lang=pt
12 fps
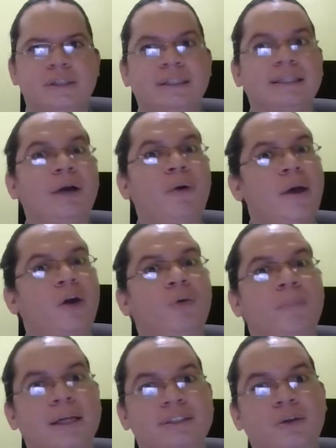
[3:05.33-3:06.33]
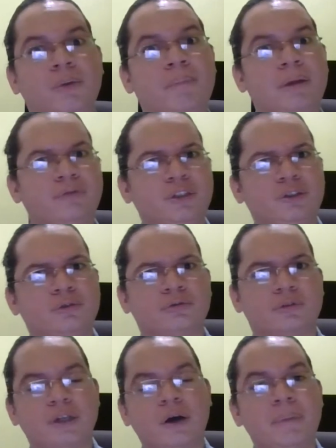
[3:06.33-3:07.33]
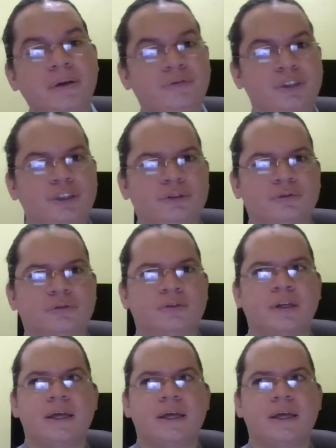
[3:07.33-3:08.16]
não eram mais tão bem, visto, tão bem vistos.